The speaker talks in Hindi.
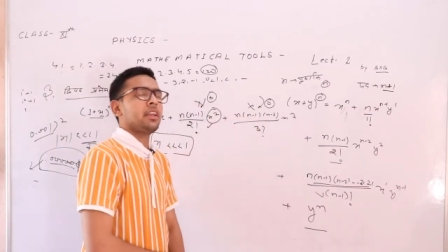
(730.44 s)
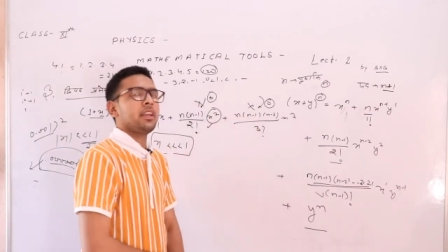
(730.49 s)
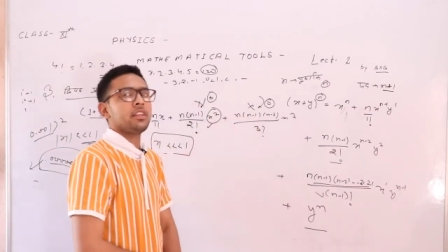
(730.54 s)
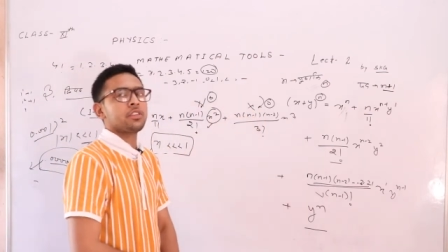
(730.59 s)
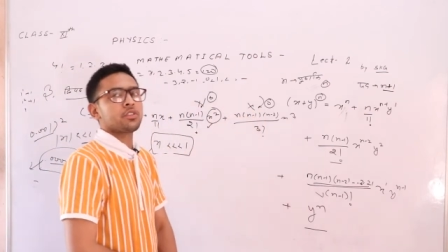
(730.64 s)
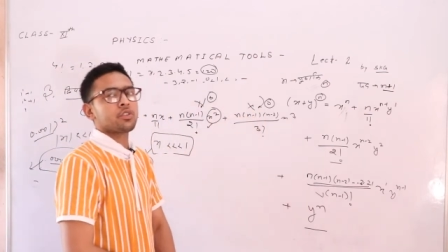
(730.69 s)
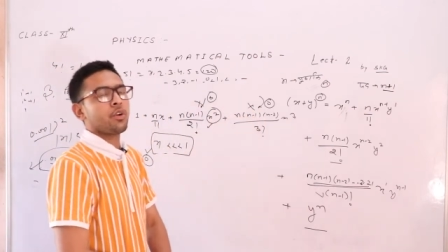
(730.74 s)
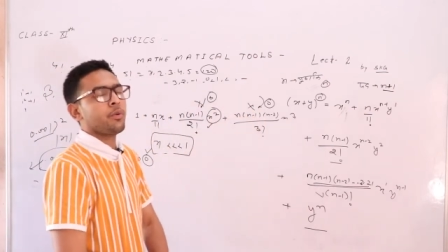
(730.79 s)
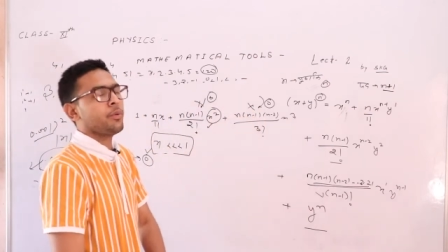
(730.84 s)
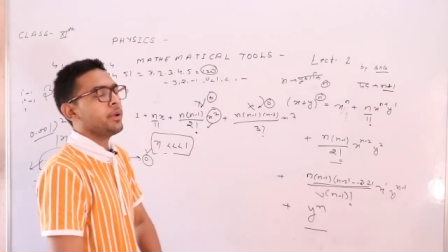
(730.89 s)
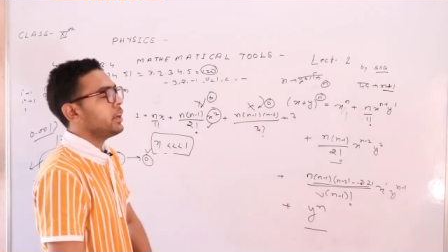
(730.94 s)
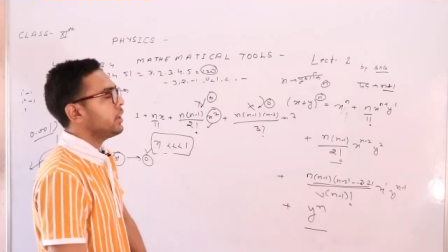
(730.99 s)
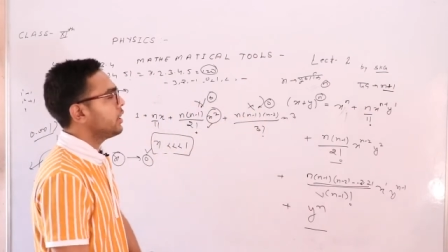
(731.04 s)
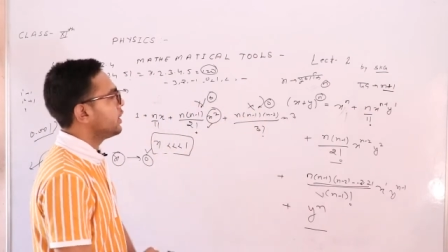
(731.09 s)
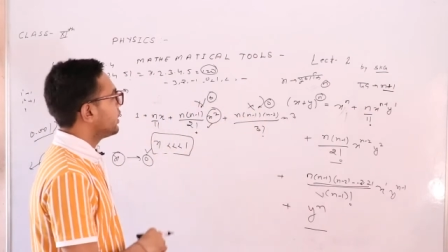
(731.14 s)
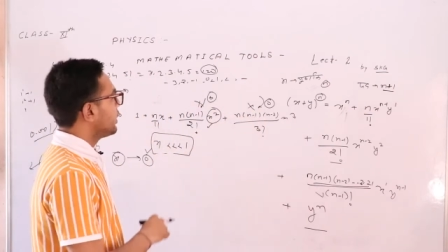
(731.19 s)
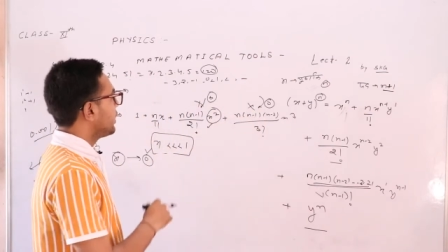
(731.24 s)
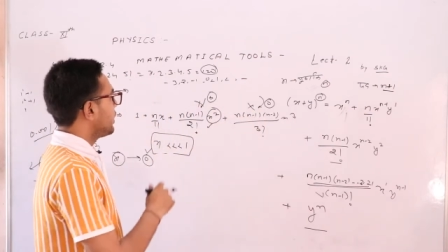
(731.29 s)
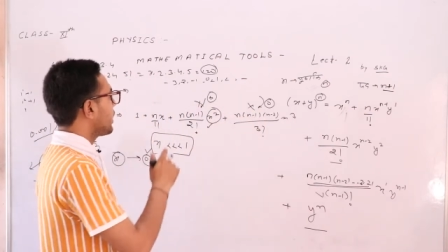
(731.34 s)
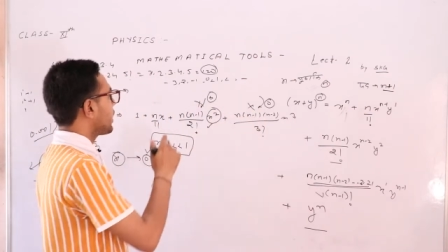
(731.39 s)
हैं इसको भी
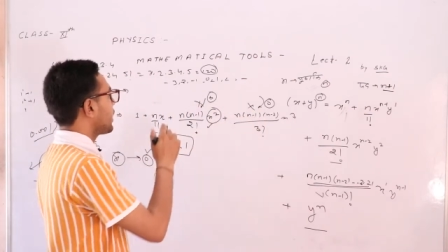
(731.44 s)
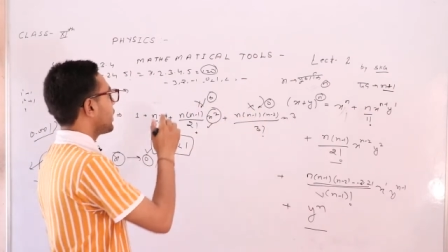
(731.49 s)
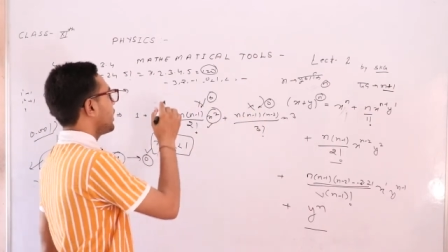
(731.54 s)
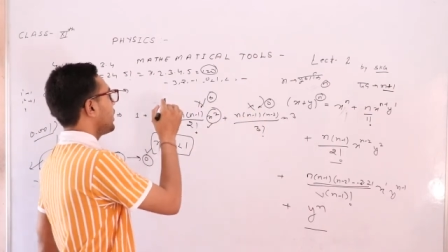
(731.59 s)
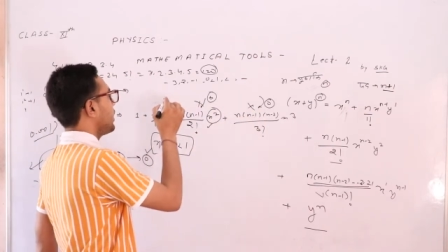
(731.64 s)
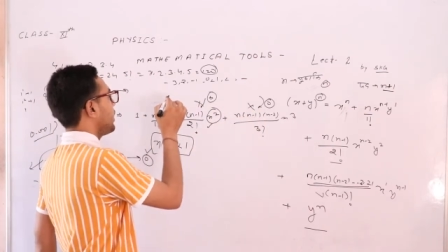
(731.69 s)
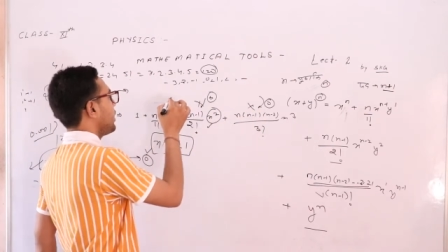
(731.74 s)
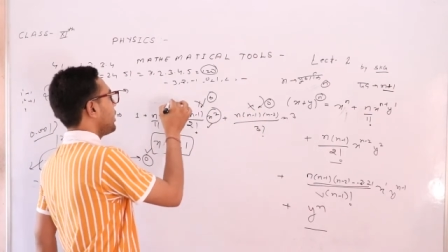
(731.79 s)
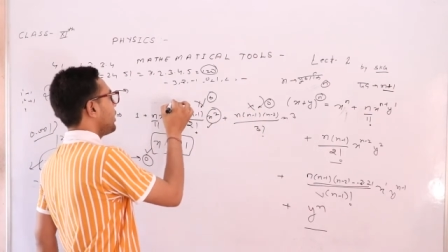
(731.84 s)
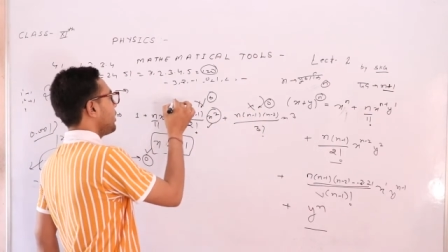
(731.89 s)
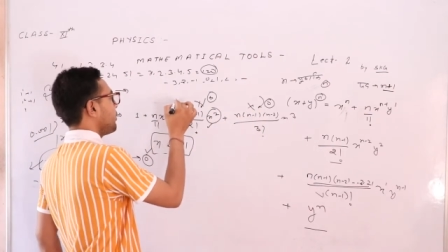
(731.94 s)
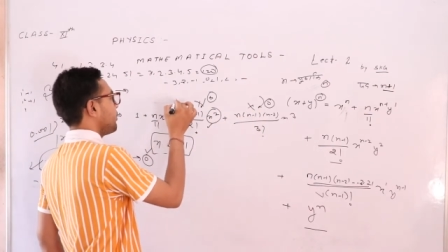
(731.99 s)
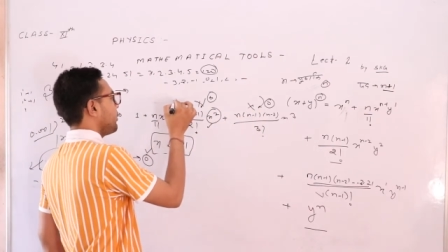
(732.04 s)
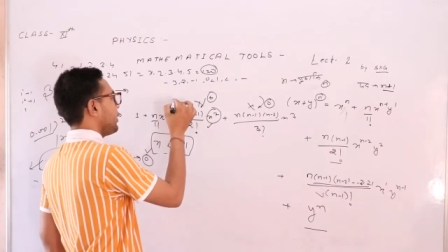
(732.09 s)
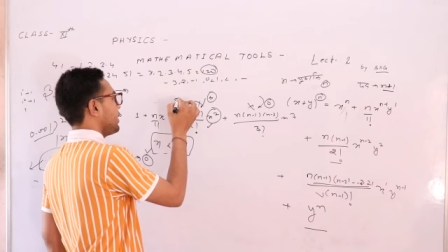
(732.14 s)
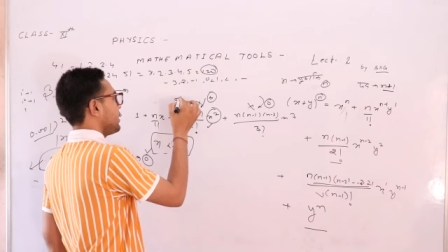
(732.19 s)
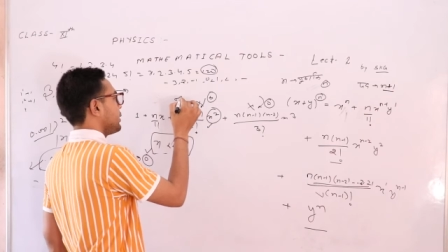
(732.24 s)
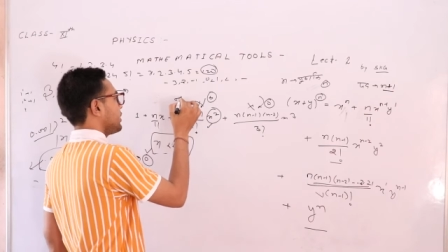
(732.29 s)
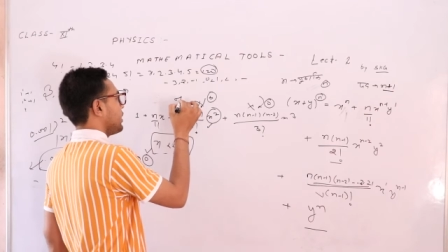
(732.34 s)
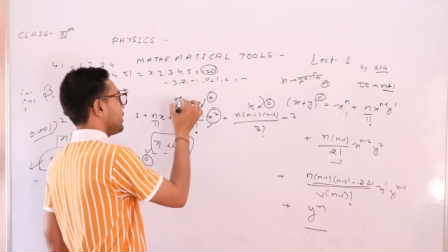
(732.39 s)
नगण्य
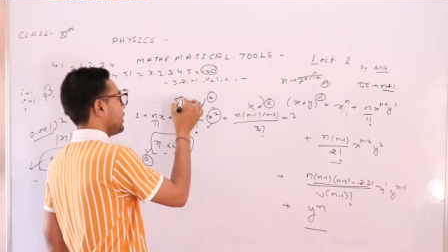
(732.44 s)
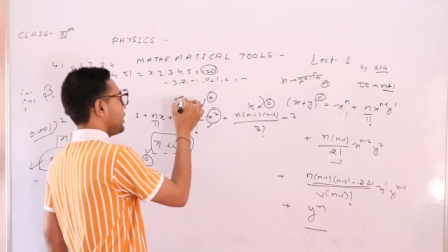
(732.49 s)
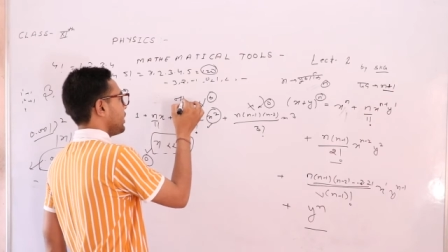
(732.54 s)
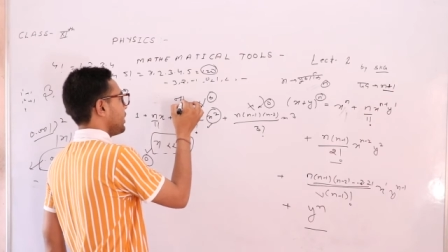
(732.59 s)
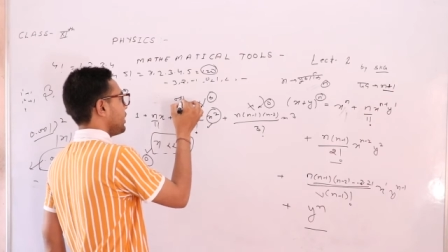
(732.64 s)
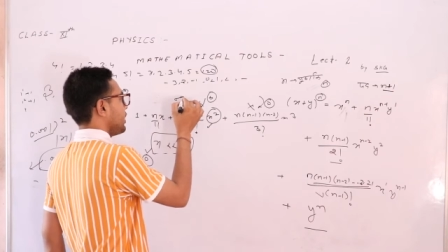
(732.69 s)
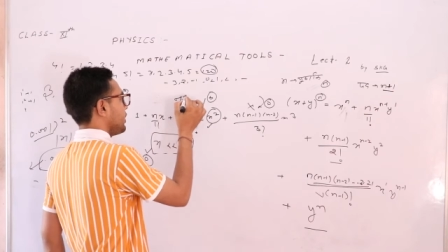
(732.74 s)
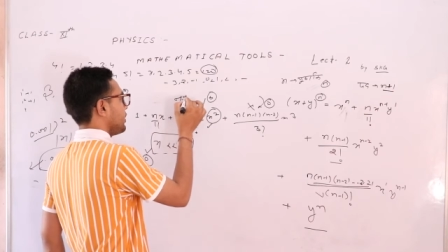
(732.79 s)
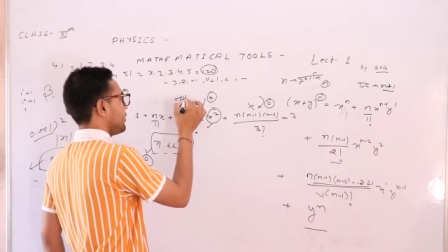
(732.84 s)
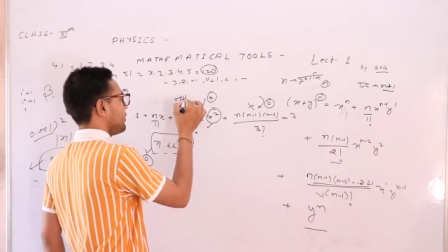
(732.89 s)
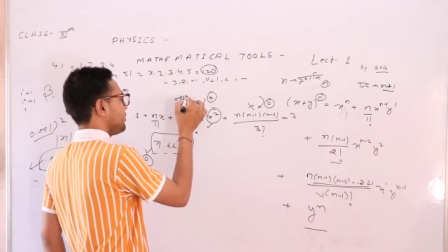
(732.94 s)
मानते हैं